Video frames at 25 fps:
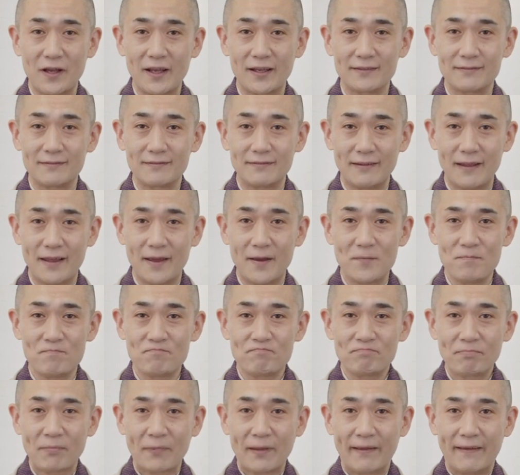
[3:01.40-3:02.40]
があっ
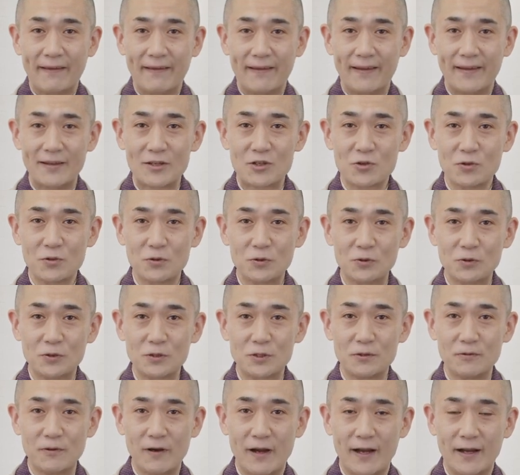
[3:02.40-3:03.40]
て、その
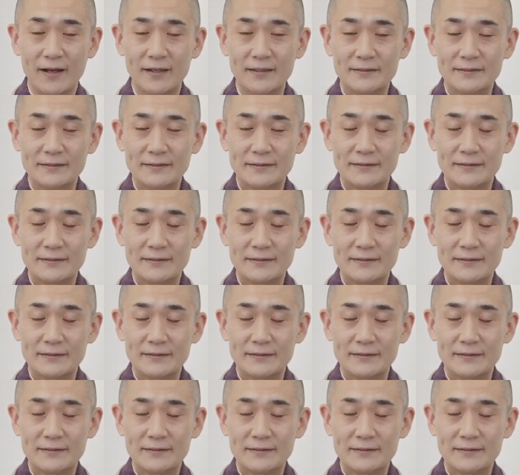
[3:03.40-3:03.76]
時は、